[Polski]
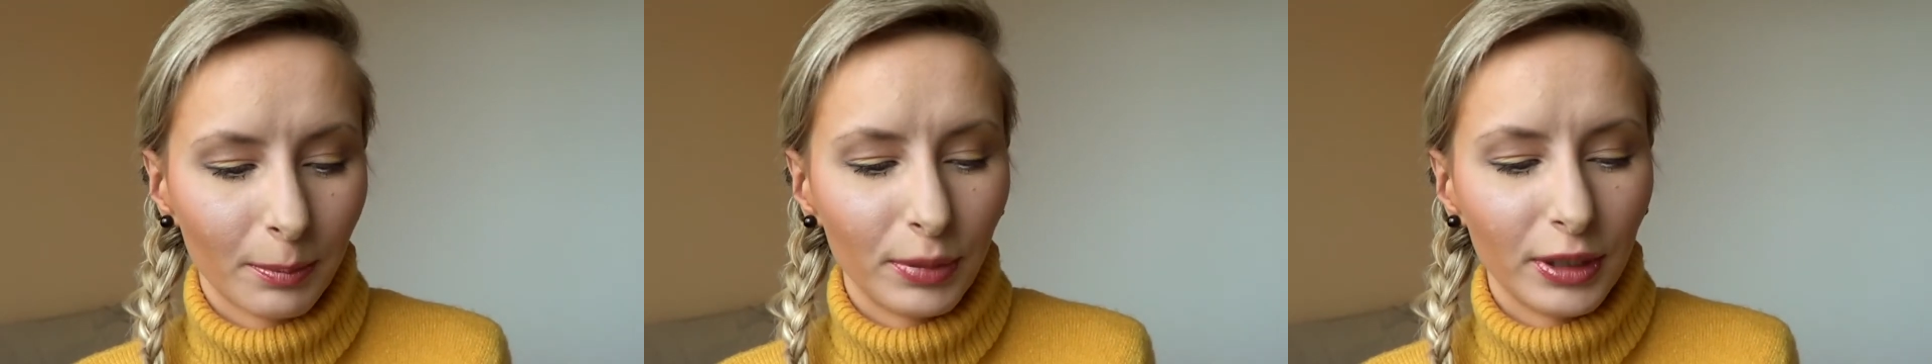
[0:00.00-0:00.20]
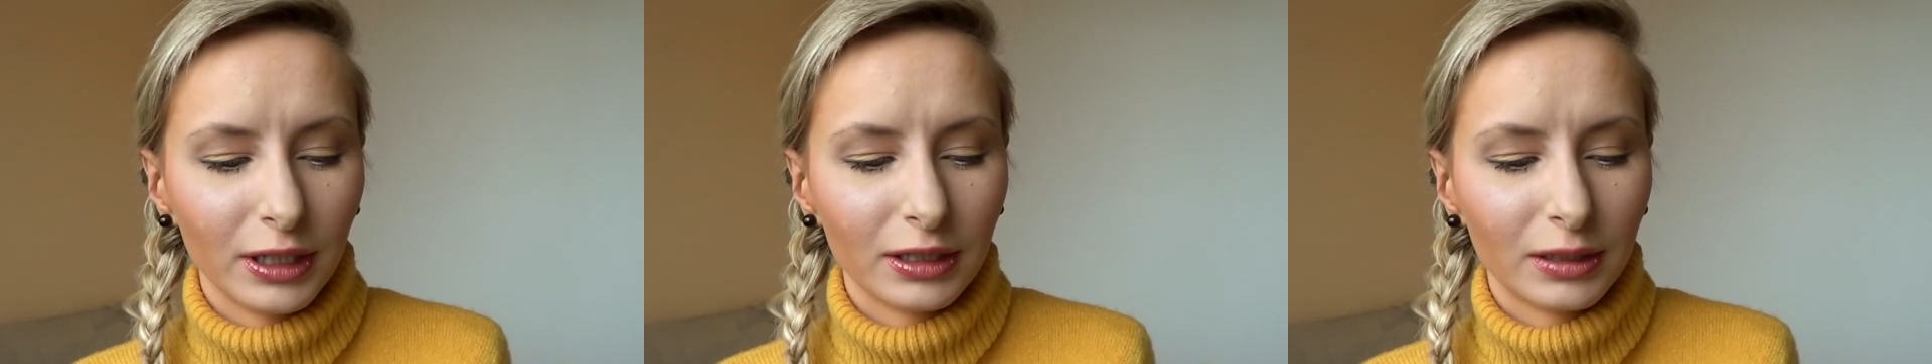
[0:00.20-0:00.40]

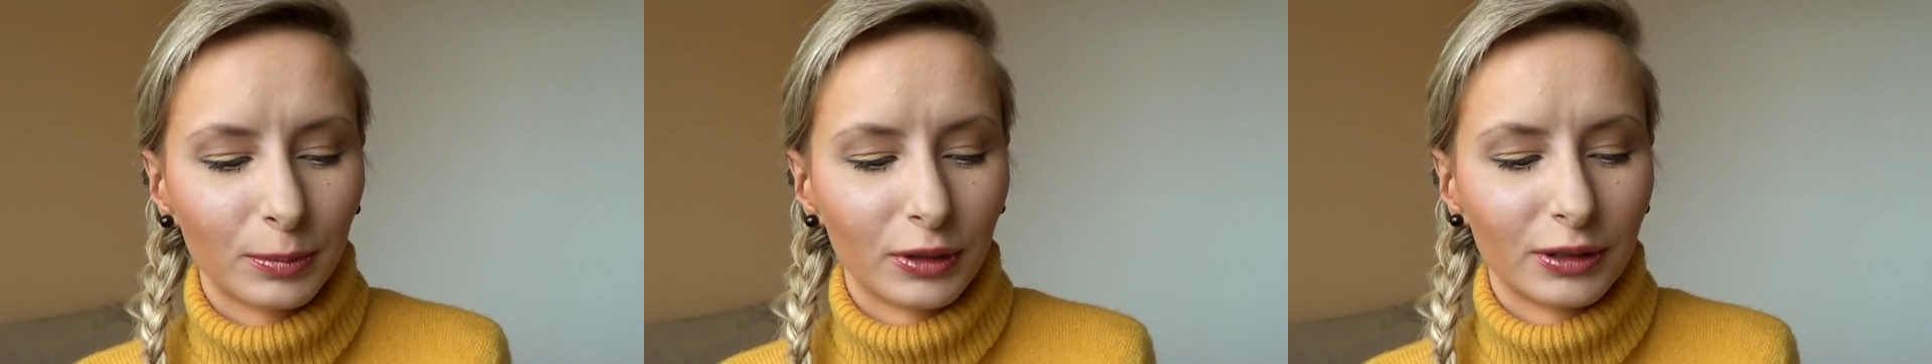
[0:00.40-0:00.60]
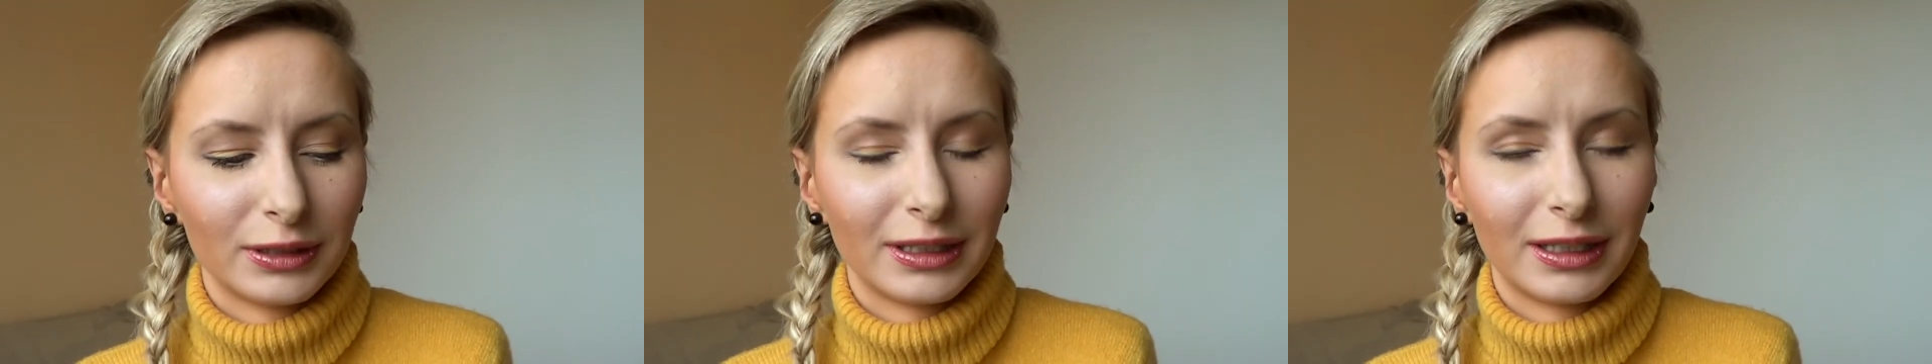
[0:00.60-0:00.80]
peeling
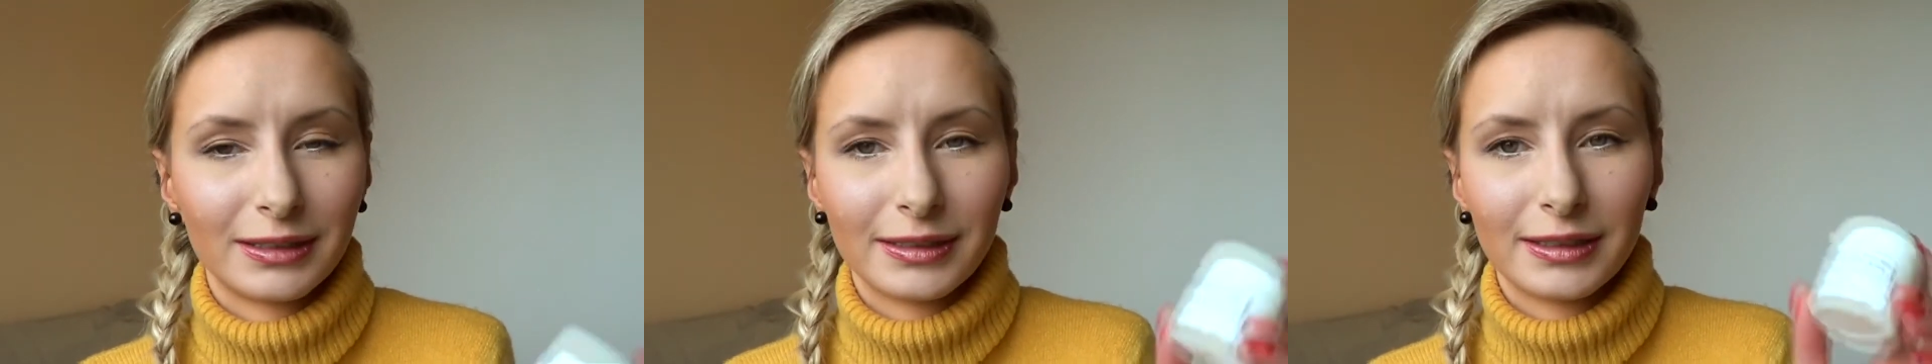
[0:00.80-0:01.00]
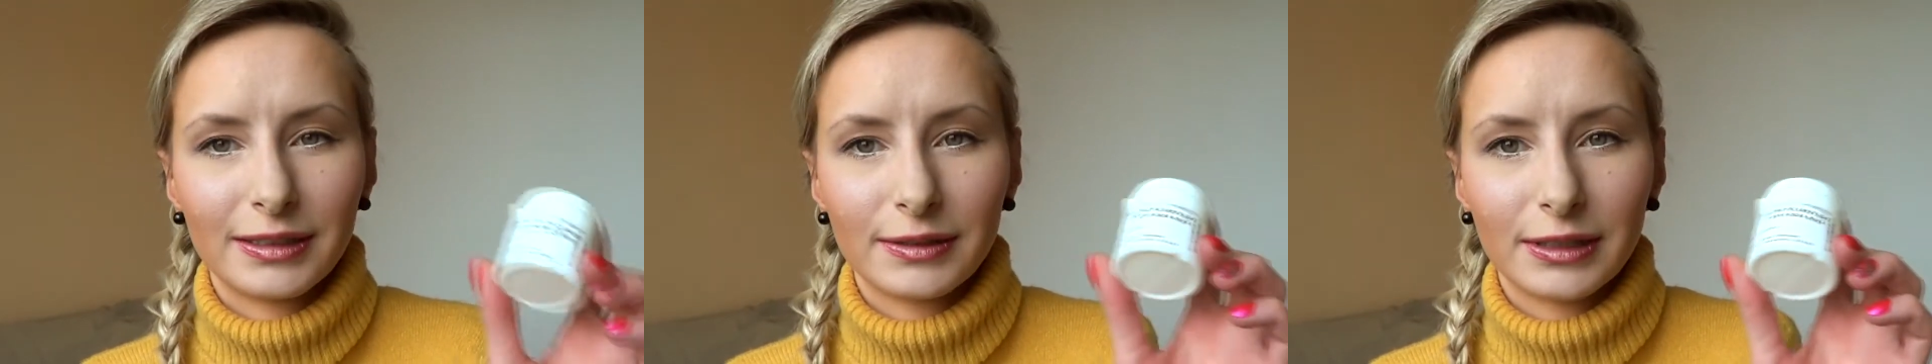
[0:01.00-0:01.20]

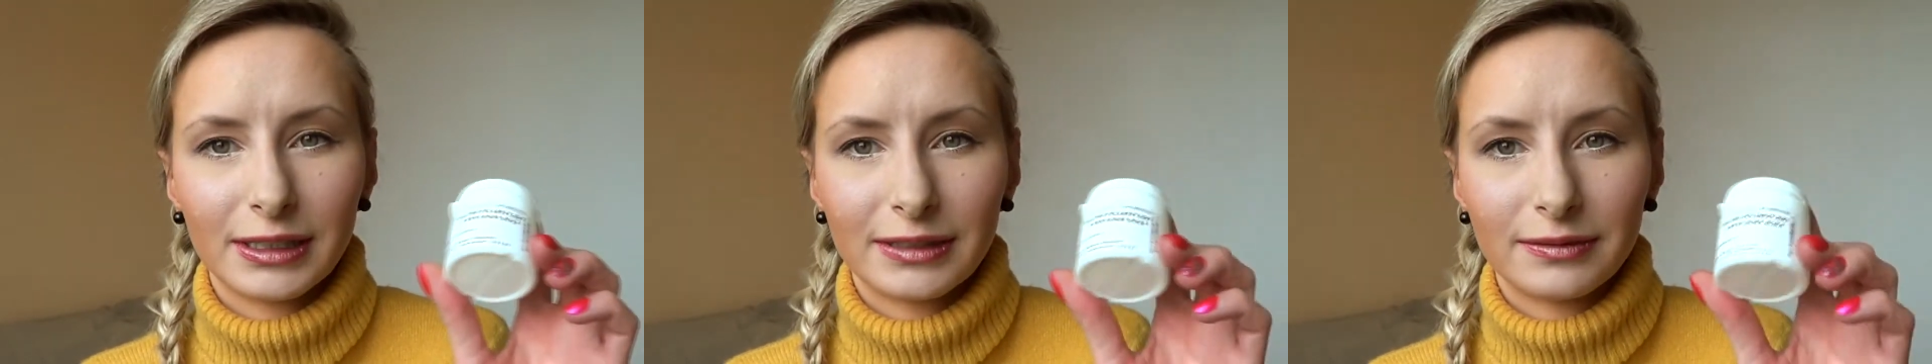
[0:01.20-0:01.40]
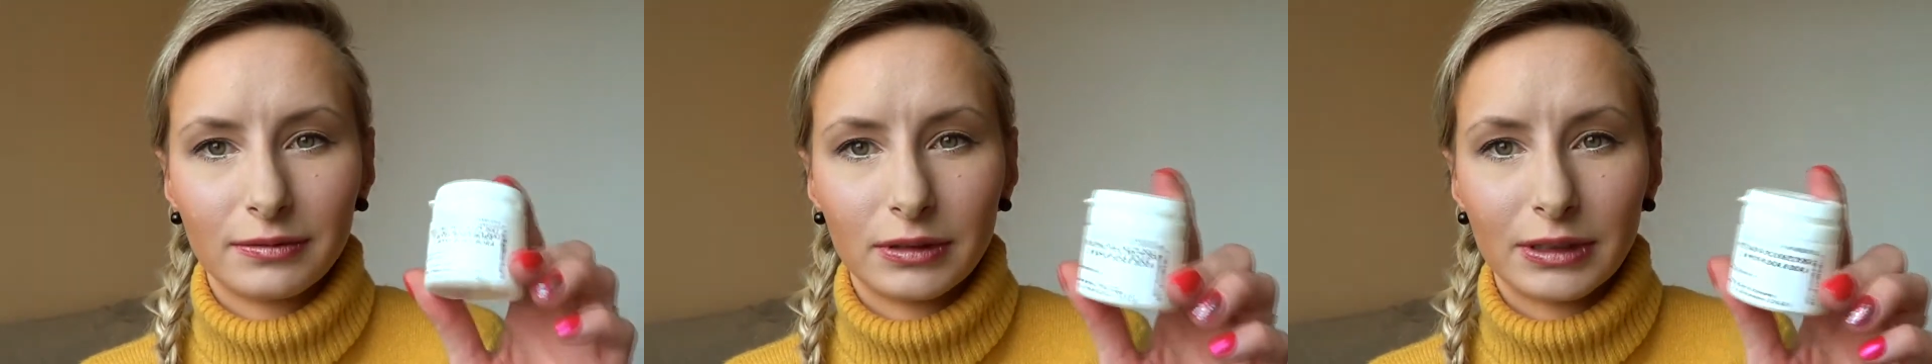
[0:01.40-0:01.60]
polinezyjski
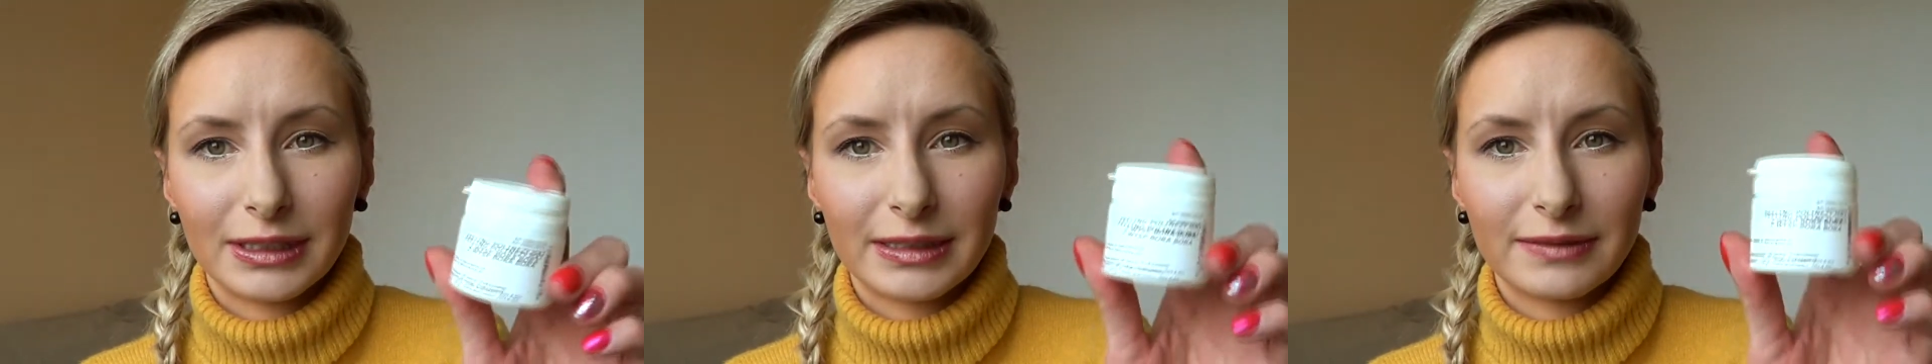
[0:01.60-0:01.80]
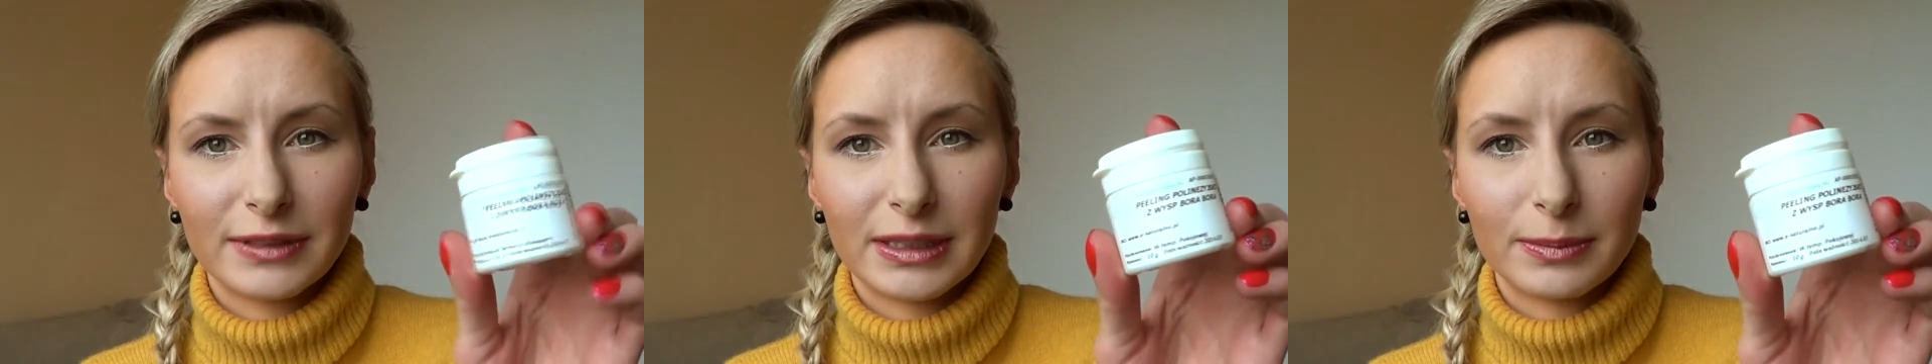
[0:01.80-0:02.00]

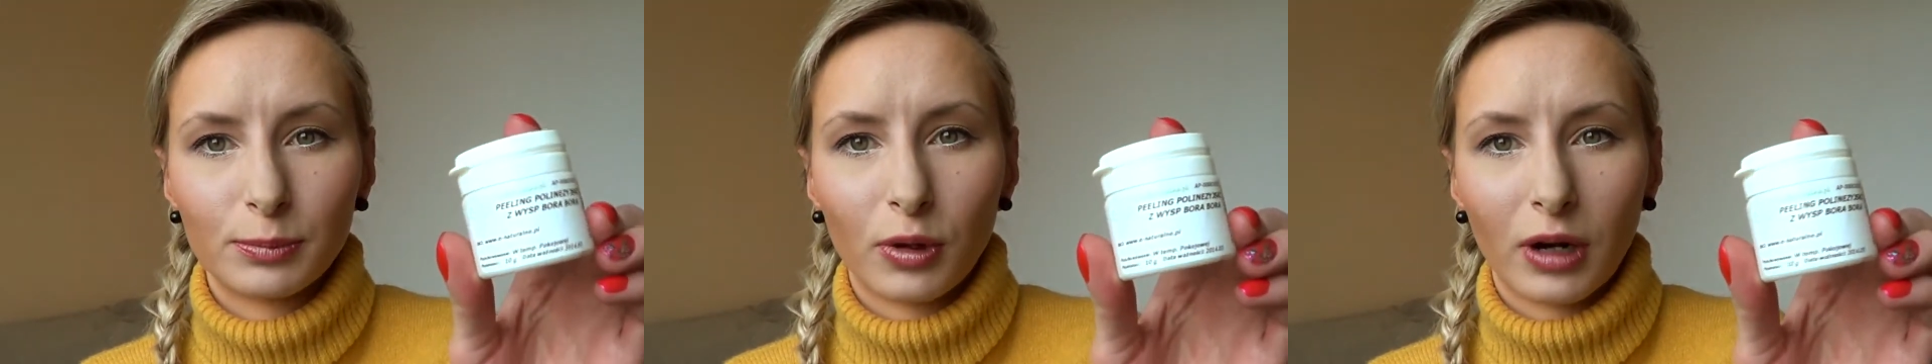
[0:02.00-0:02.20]
z wysp